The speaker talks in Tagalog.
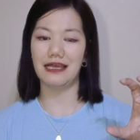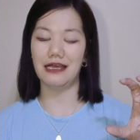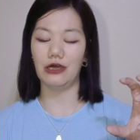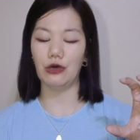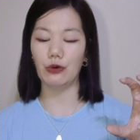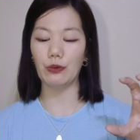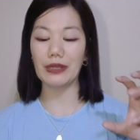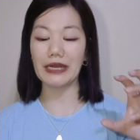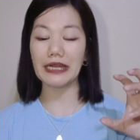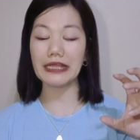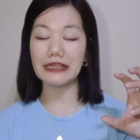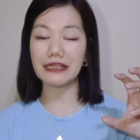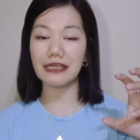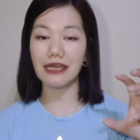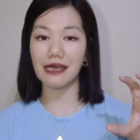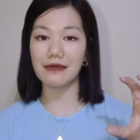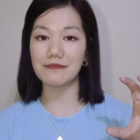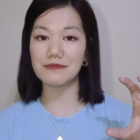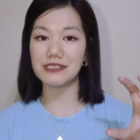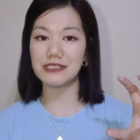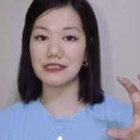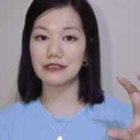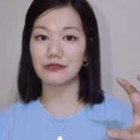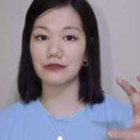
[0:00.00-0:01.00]
uh, when it
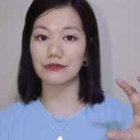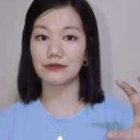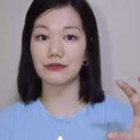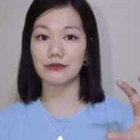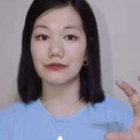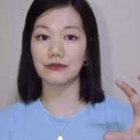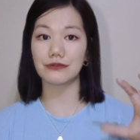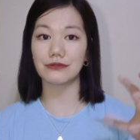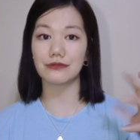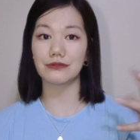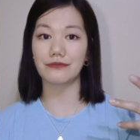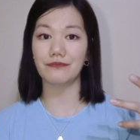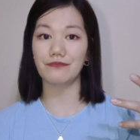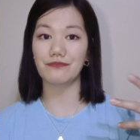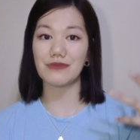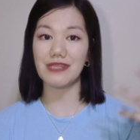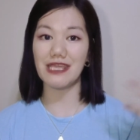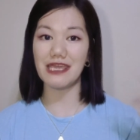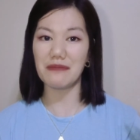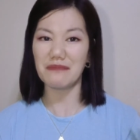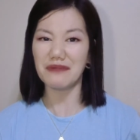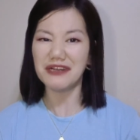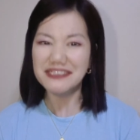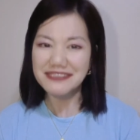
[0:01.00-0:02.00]
comes to
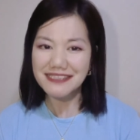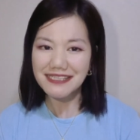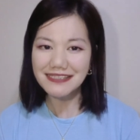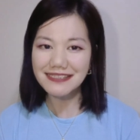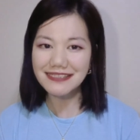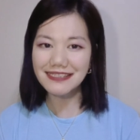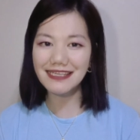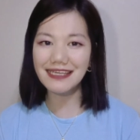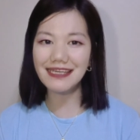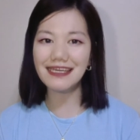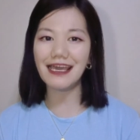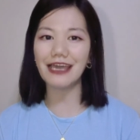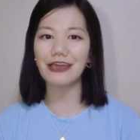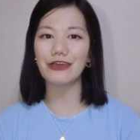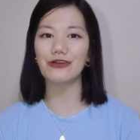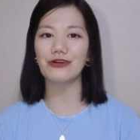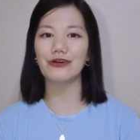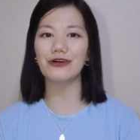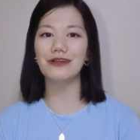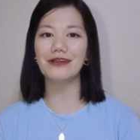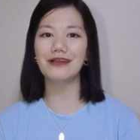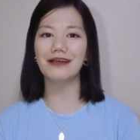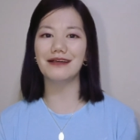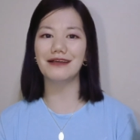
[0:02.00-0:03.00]
emergency,
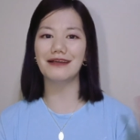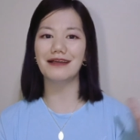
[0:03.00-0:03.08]
ayun,